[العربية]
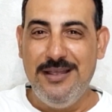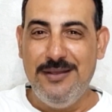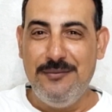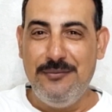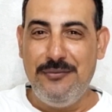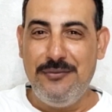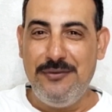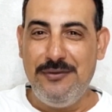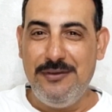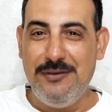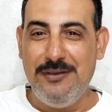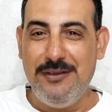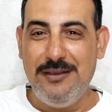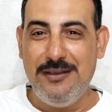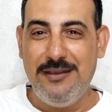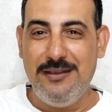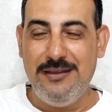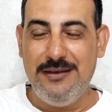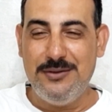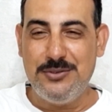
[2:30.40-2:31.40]

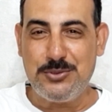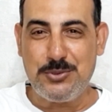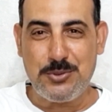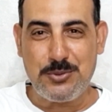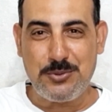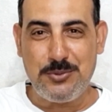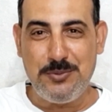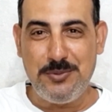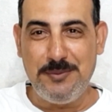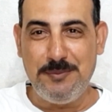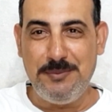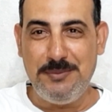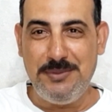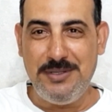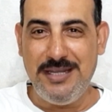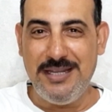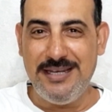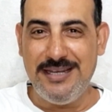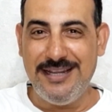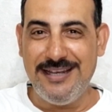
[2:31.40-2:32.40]
في نشكركم من
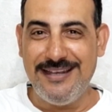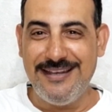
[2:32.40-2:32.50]
هنا